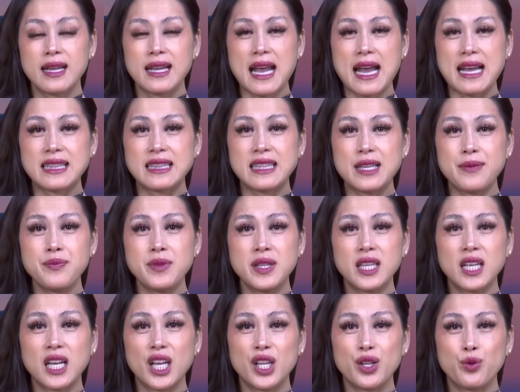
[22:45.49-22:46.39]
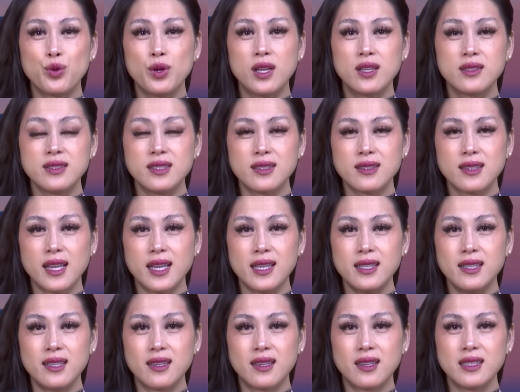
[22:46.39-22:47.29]
cảng tiếp nhiên liệu lớn nhất
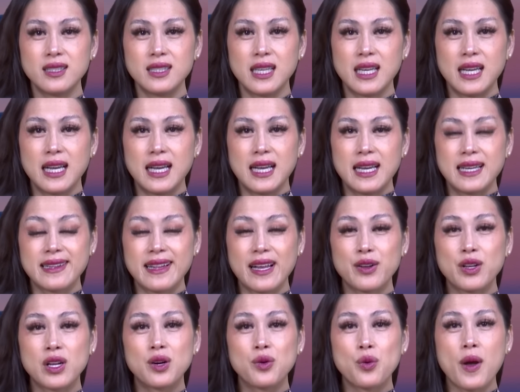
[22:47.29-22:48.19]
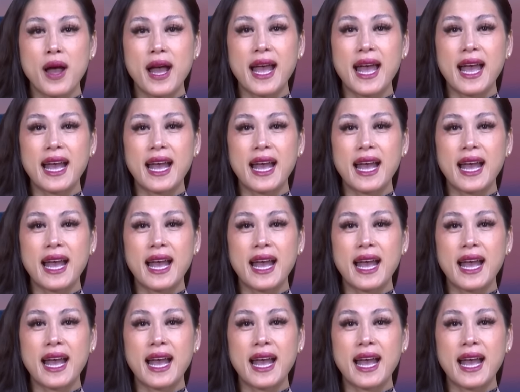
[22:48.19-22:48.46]
thế giới. Theo cơ quan